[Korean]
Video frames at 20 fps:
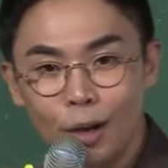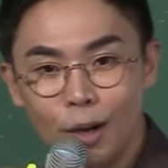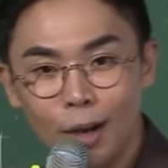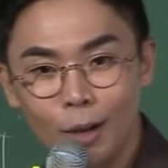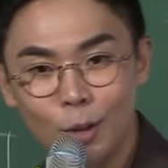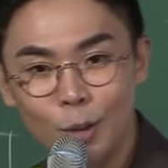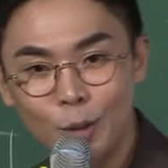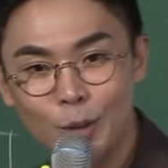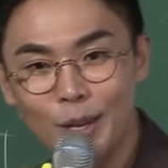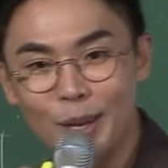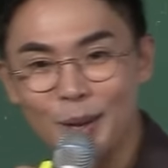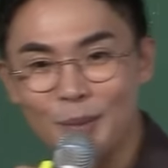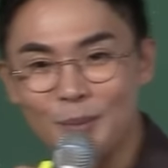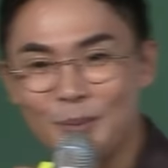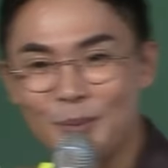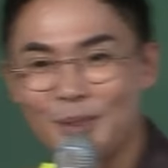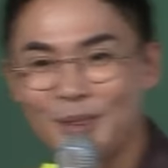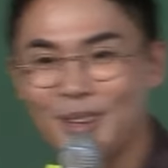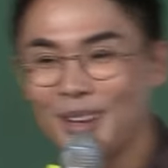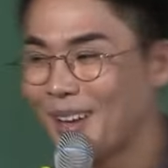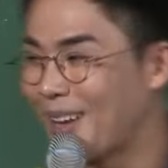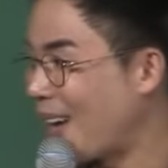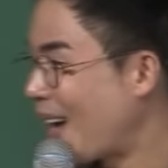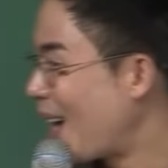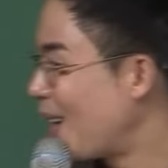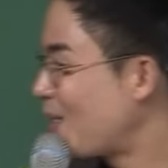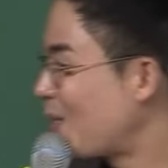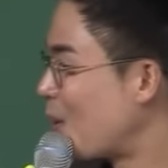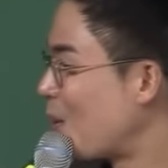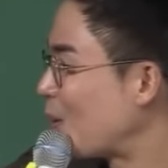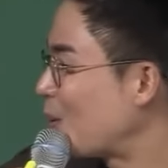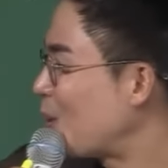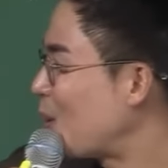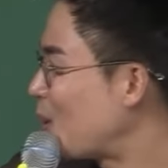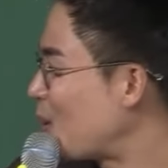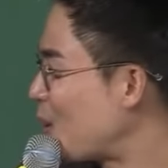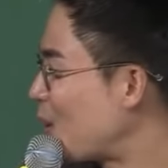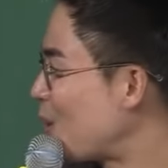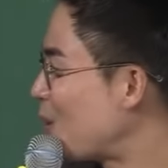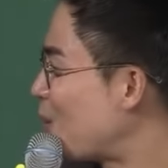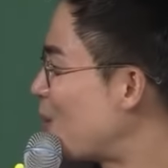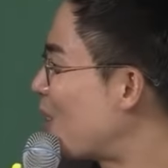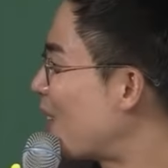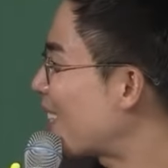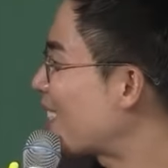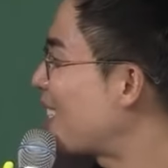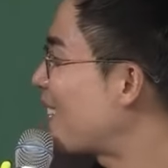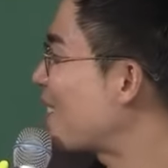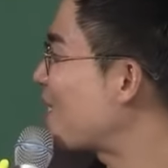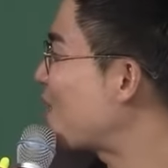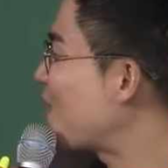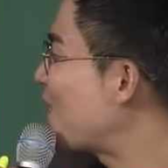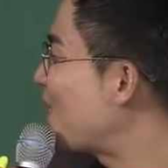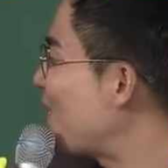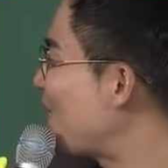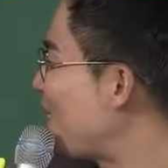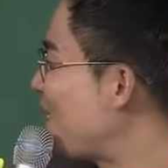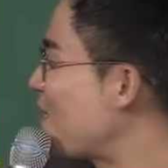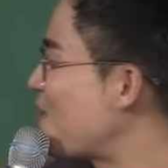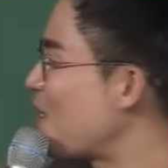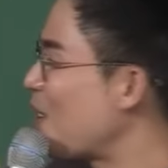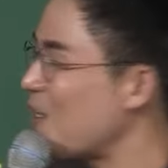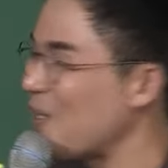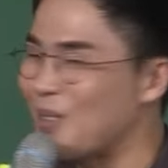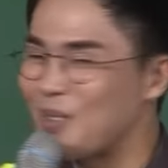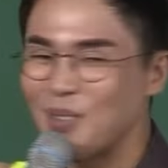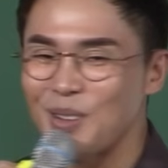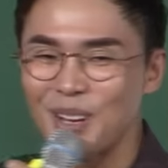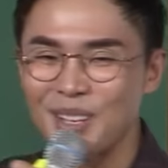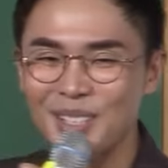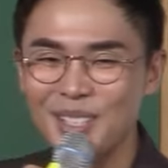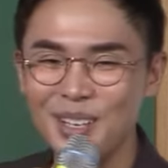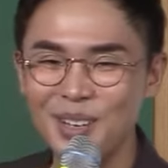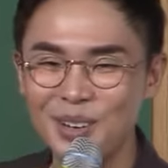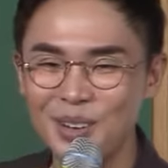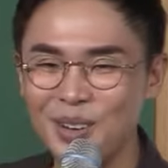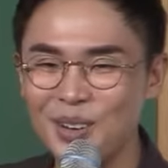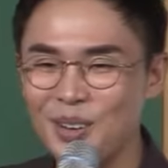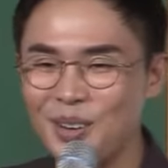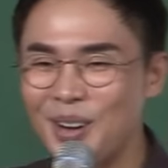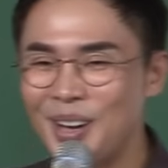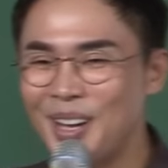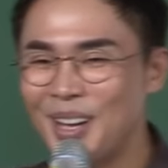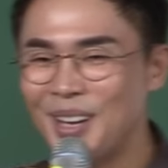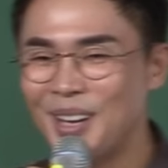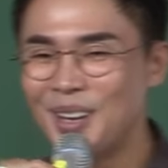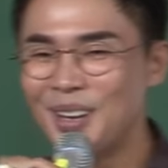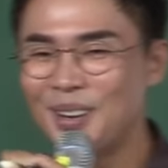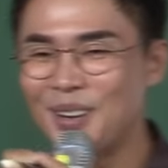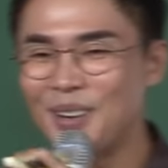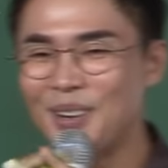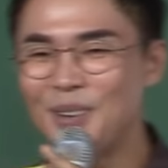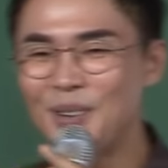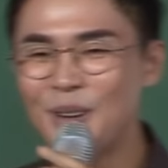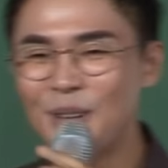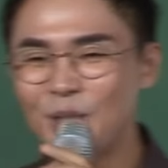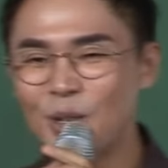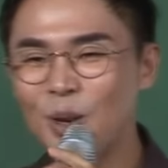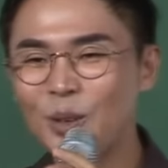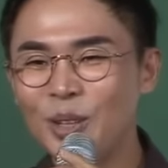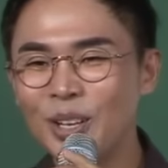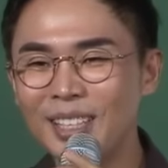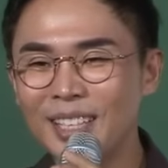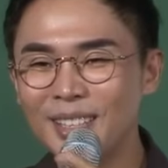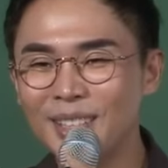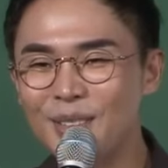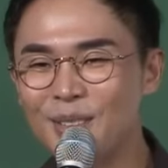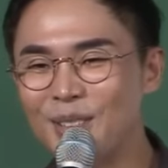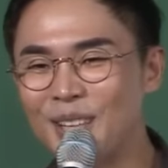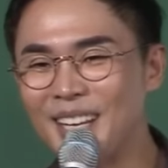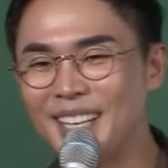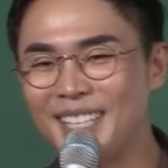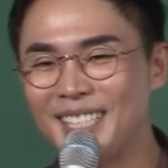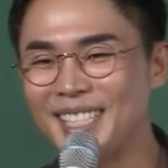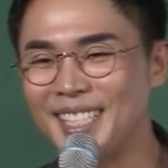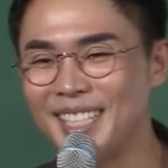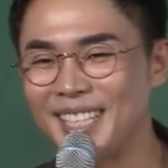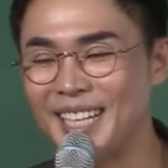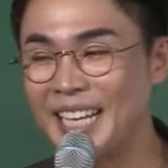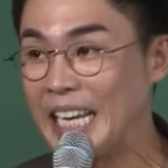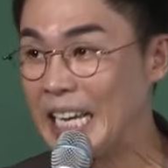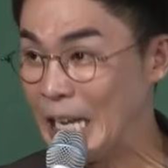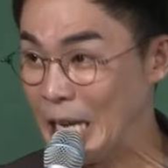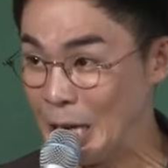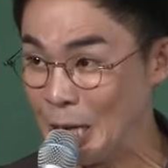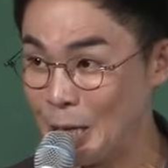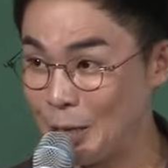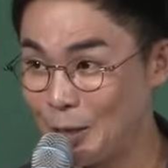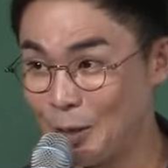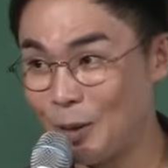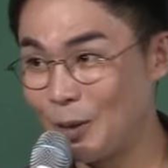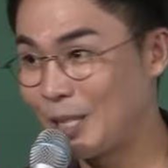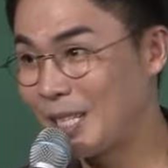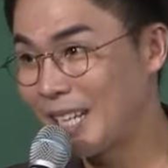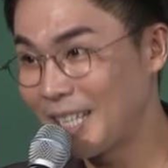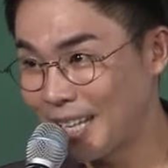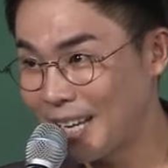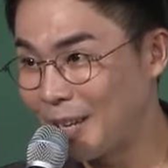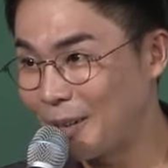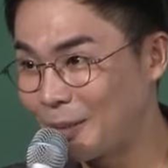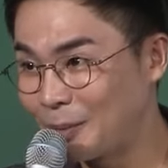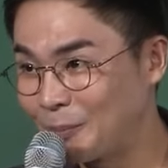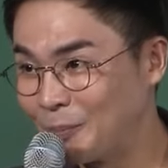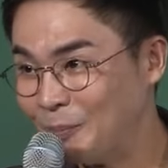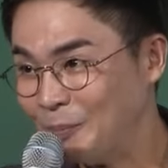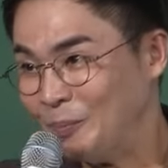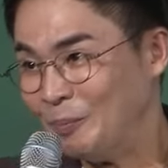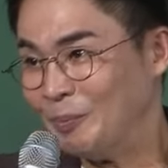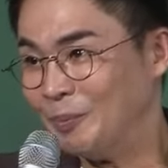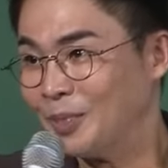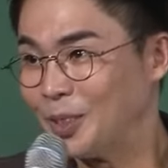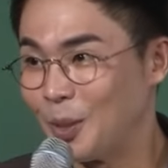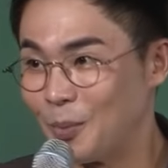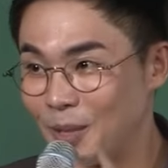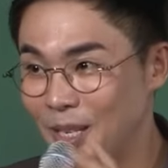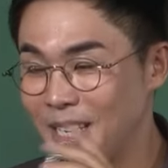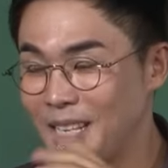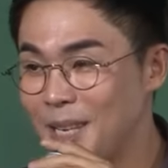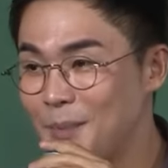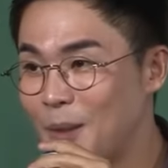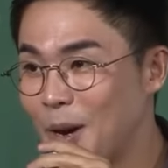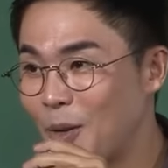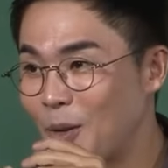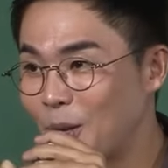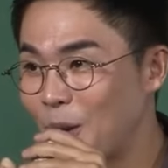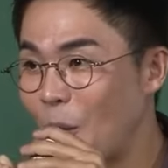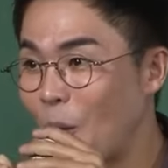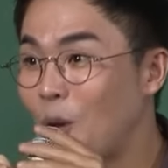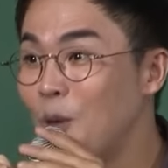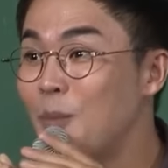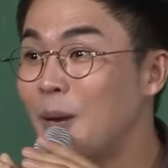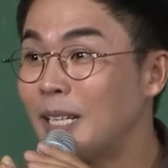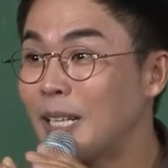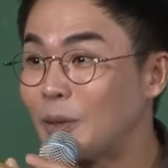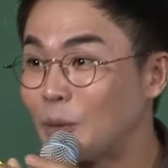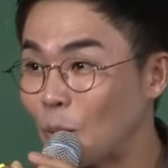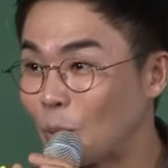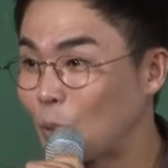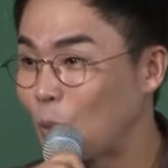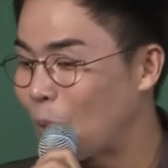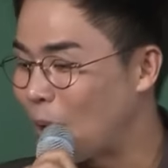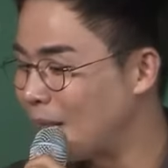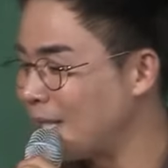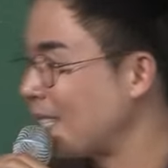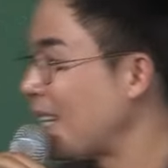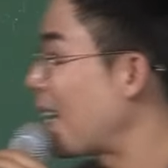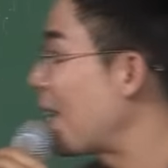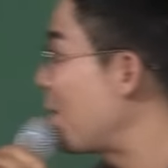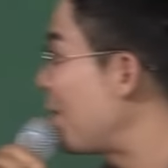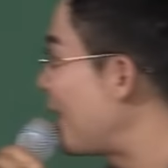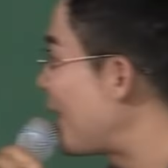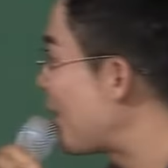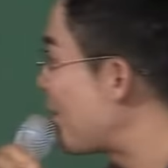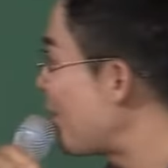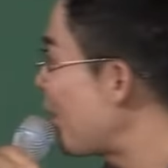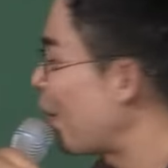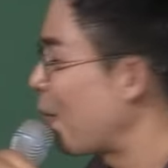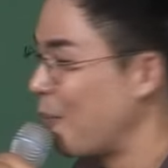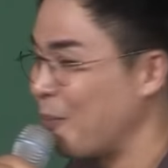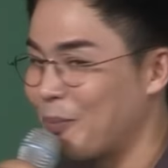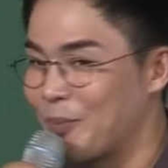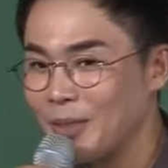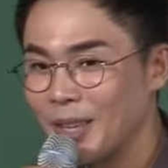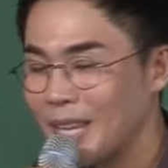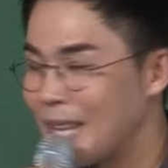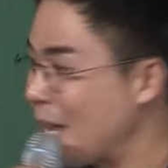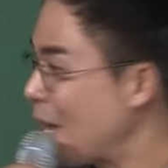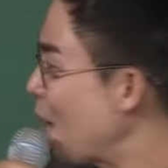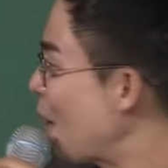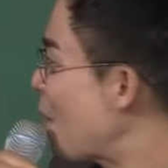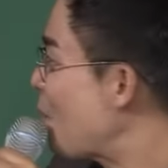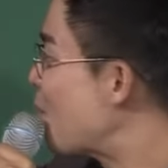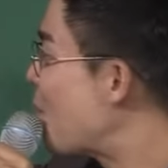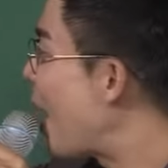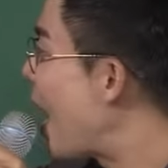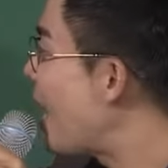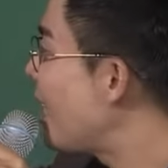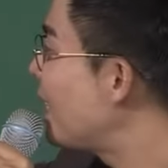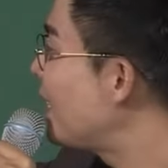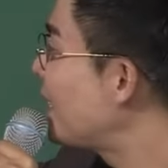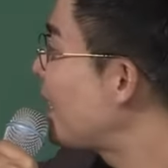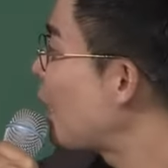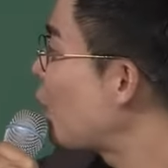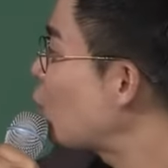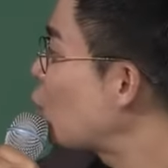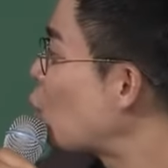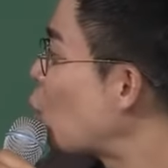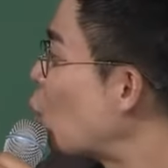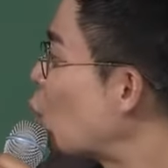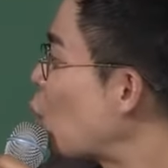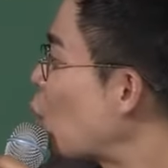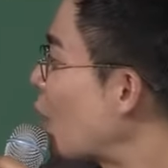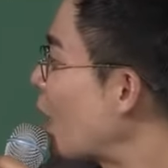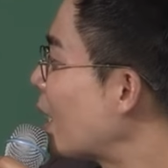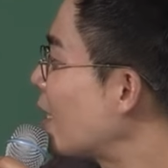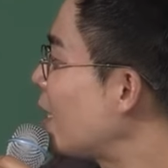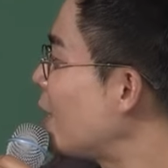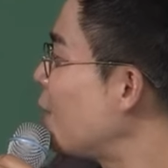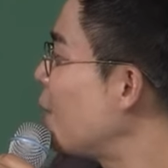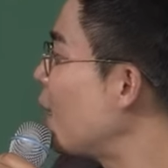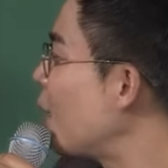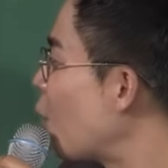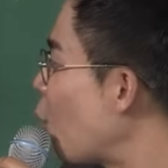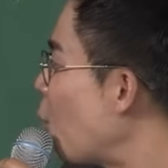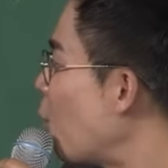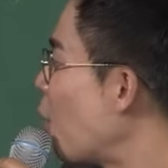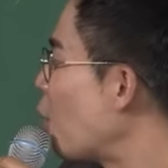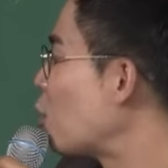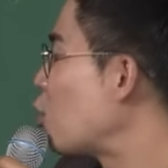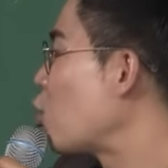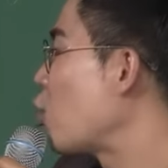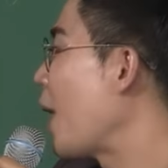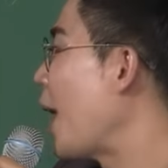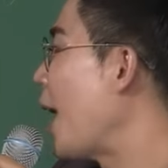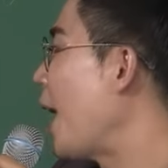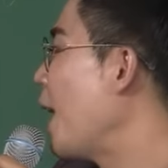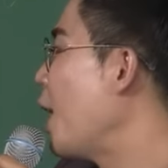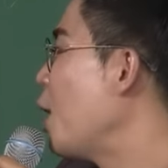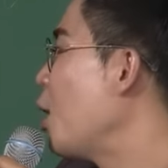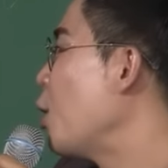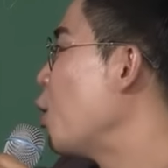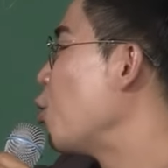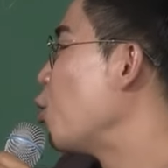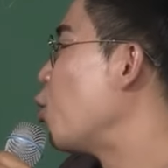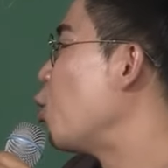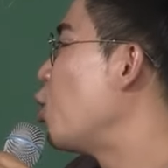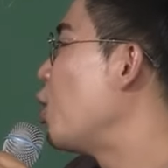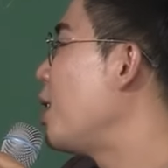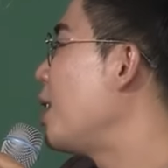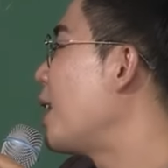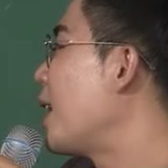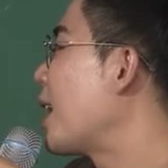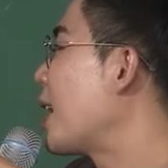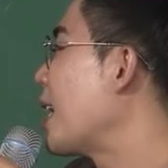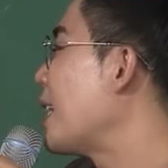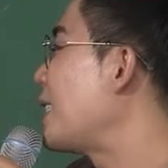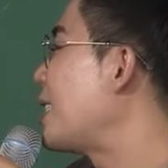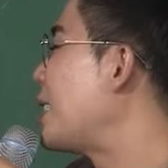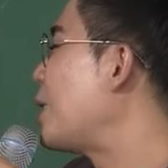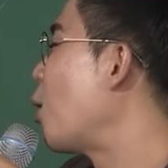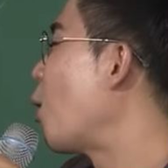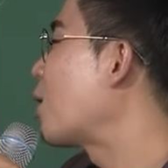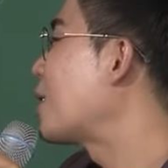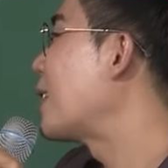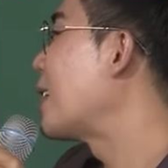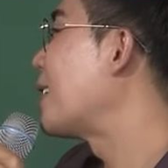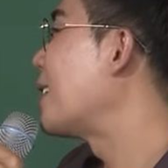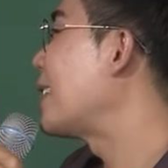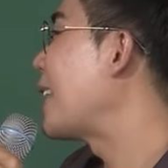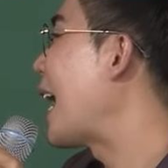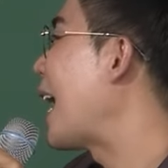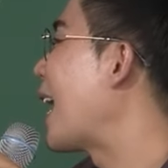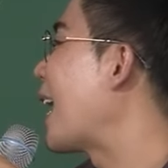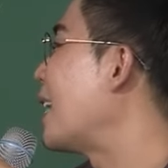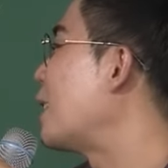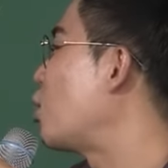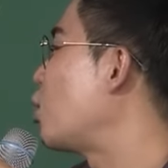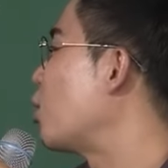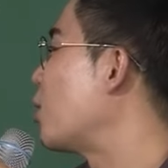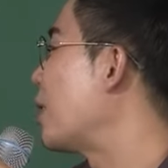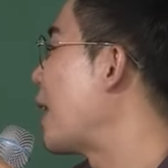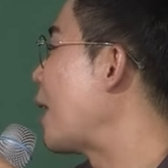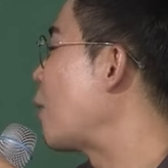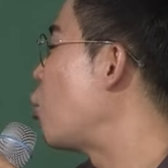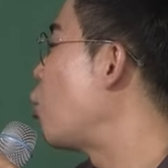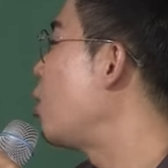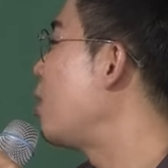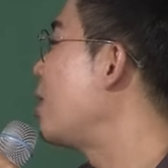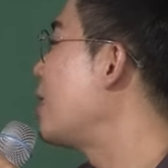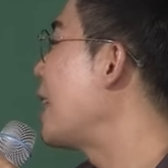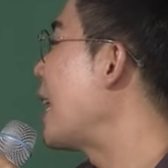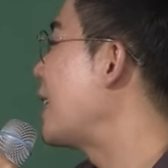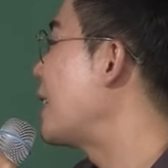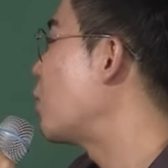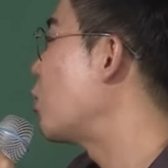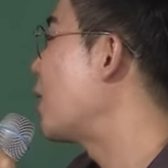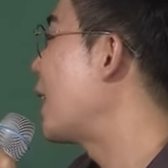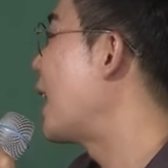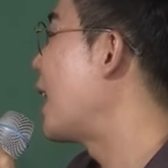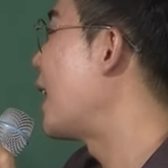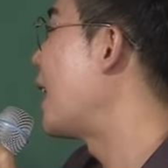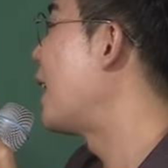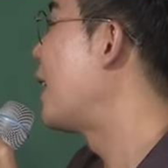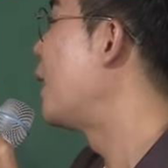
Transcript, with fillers: 아, 선생님, 아, 정도전이 유학자지 무슨 이방원이 유학자요? 어? 철퇴나 들고 다니지? 그렇지 않아요. 여러분들 이방원이 얼마나 똑똑한 사람이냐면 말 그대로 조선왕 27명 중에 유일하게 지덕체를 다 갖춘 아 유일은 아니구나.